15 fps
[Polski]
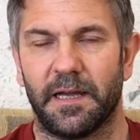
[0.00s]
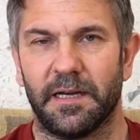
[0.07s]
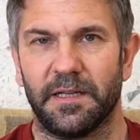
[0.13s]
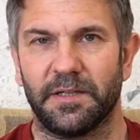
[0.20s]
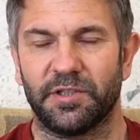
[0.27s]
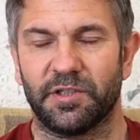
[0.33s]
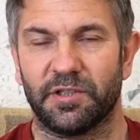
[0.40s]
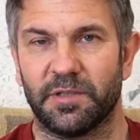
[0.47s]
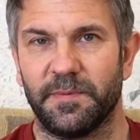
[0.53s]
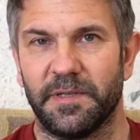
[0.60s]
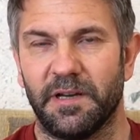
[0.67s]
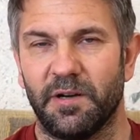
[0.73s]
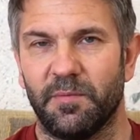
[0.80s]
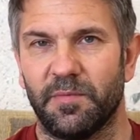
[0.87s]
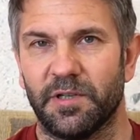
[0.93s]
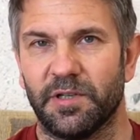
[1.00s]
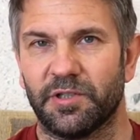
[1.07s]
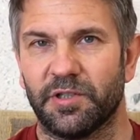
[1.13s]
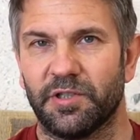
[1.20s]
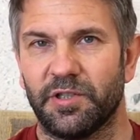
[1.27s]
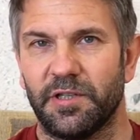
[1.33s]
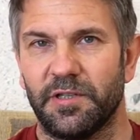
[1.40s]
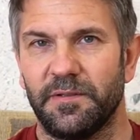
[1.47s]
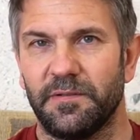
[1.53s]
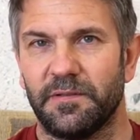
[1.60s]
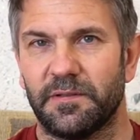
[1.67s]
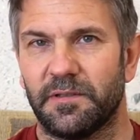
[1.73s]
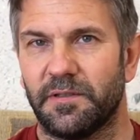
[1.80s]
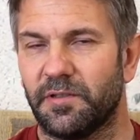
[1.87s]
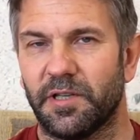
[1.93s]
ale czy to zmieniało moje życie?
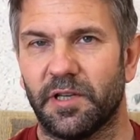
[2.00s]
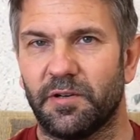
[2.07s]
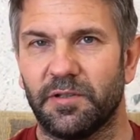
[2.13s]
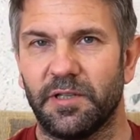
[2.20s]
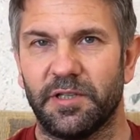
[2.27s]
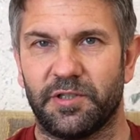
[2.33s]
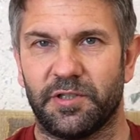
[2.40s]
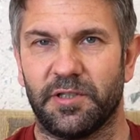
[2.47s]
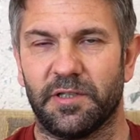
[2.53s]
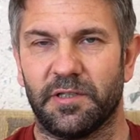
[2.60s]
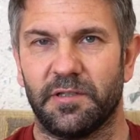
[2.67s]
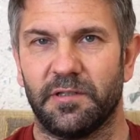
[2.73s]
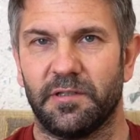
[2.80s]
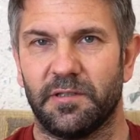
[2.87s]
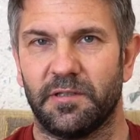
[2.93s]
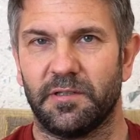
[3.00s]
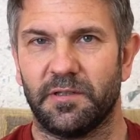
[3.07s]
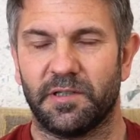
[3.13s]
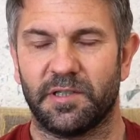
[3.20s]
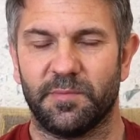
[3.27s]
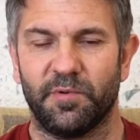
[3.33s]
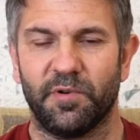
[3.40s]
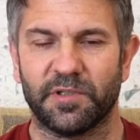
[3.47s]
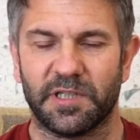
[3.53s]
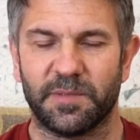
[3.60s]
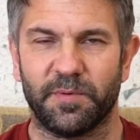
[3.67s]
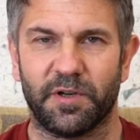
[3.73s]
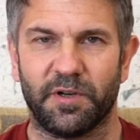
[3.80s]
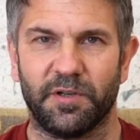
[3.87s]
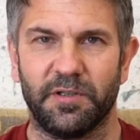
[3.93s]
No niekoniecznie. Że było
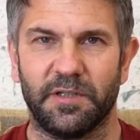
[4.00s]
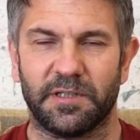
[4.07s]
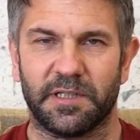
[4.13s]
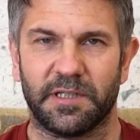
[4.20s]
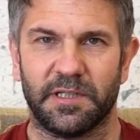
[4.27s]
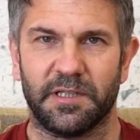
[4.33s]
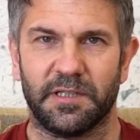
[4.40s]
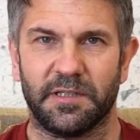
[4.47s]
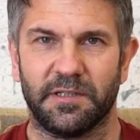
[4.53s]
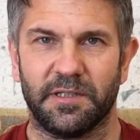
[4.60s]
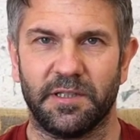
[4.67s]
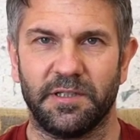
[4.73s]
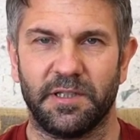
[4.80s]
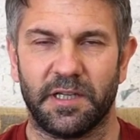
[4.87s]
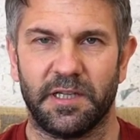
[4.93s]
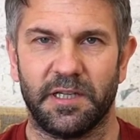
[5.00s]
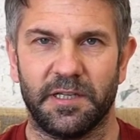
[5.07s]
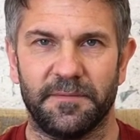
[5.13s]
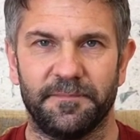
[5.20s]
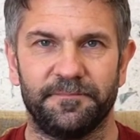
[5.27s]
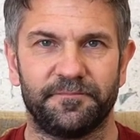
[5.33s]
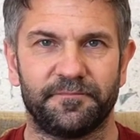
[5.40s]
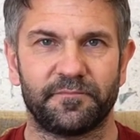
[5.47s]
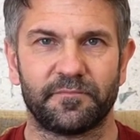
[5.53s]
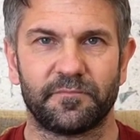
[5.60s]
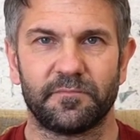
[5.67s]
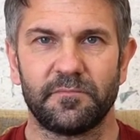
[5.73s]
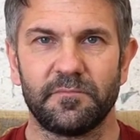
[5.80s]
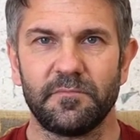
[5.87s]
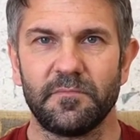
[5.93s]
zaspokojone takie, takie
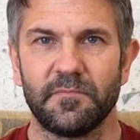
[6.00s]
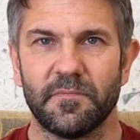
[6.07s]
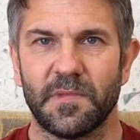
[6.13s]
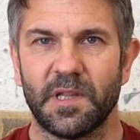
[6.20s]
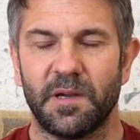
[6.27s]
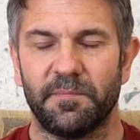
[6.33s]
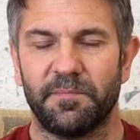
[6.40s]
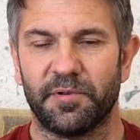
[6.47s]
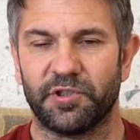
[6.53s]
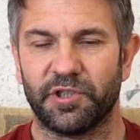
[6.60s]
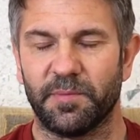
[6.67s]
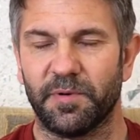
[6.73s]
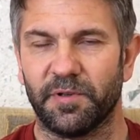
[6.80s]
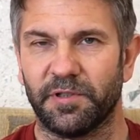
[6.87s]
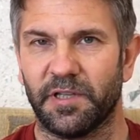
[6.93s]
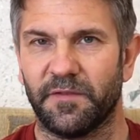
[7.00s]
potrzeby